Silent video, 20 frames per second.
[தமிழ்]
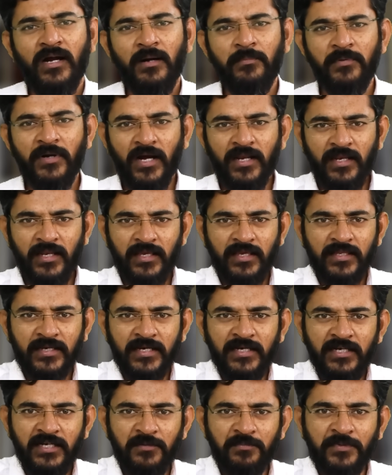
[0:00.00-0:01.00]
அப்போ அன்னைக்கு
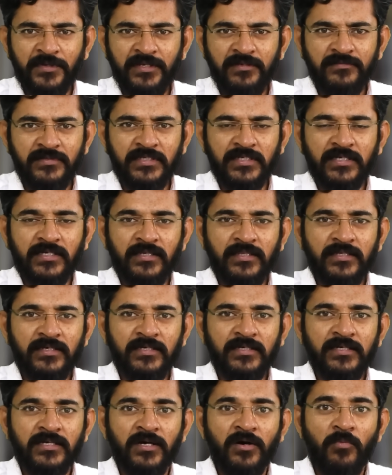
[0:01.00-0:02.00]
ரெண்டு பிரிவு இருக்கிறது
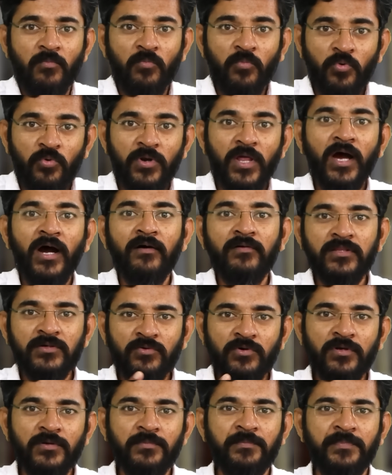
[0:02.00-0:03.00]
மூணாவது
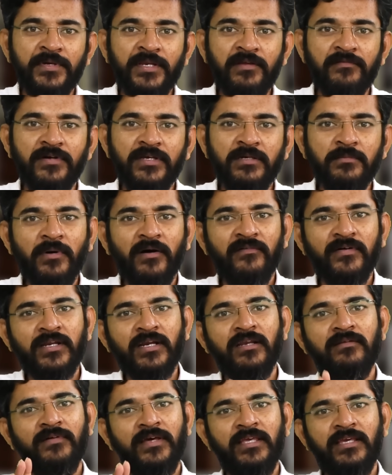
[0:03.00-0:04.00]
ஒரு பிரிவையும்
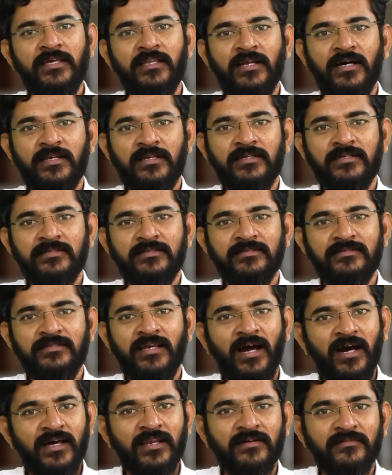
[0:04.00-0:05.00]
அவர்கள் வைக்கிறார்கள்
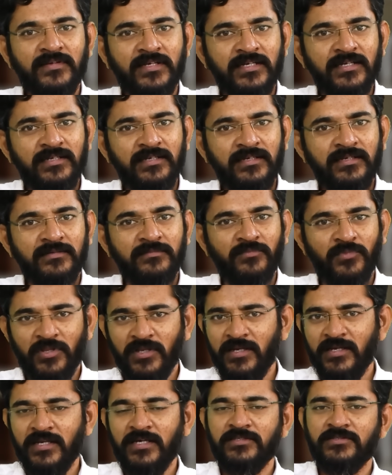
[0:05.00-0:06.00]
யார் அவர்கள்
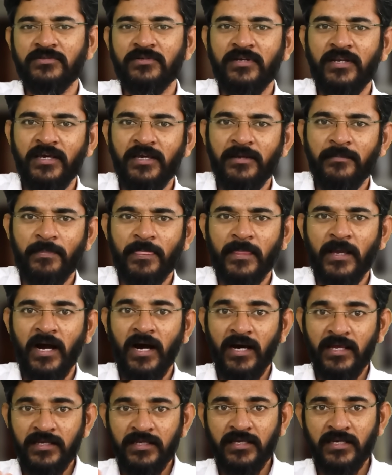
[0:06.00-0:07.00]
முதல்ல நான் சொன்னேன்
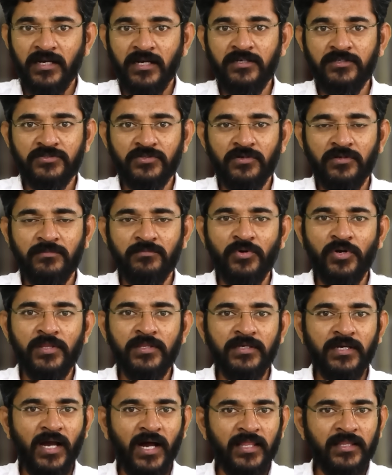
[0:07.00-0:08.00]
ஆரியர்கள்னு சொல்லும்
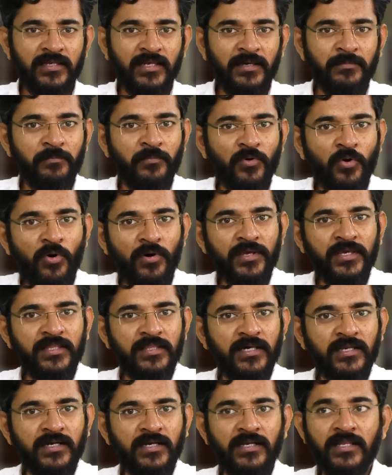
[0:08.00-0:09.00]
பொழுது அதில்
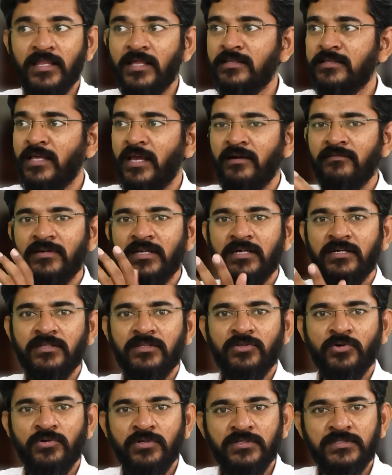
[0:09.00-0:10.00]
புரோகிதர்கள் அதாவது தேவனுக்கு
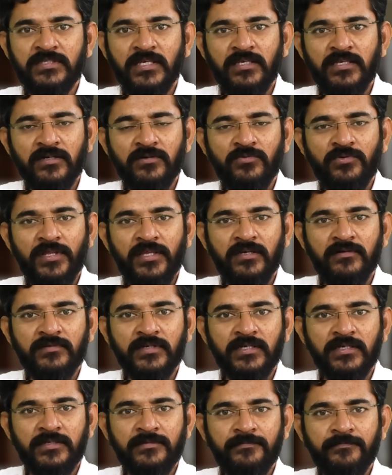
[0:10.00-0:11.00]
தொண்டு
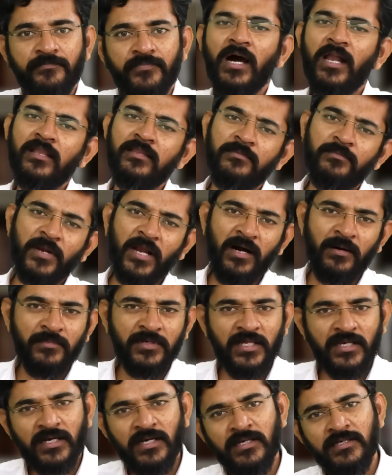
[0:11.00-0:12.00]
செய்யக்கூடியவர்கள் அல்லது
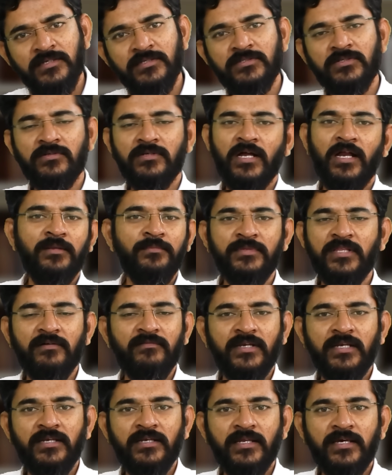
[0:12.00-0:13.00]
பிராமணர்கள் என்று சொன்னாலும்
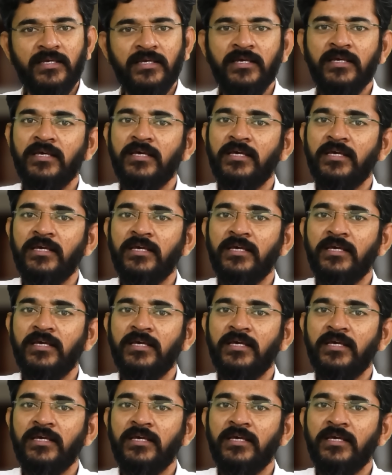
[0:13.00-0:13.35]
தவறில்லை